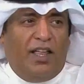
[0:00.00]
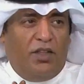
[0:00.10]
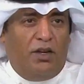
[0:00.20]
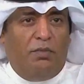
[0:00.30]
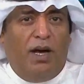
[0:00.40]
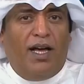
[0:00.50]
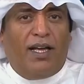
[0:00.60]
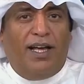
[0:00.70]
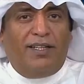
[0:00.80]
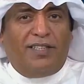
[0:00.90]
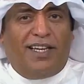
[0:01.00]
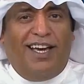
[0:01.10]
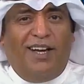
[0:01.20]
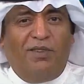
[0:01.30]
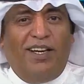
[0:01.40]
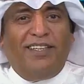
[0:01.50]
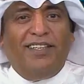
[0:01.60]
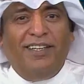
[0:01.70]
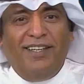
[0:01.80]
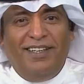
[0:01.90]
اظن إذا كان ما قال ابو بدر
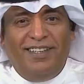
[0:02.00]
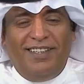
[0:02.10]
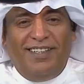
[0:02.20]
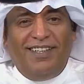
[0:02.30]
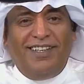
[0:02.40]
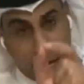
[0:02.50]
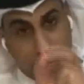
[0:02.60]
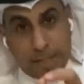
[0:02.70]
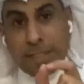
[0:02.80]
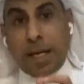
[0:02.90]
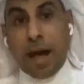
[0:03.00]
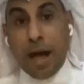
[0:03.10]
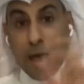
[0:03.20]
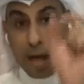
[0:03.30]
لا اذا كان لا كانت زكاه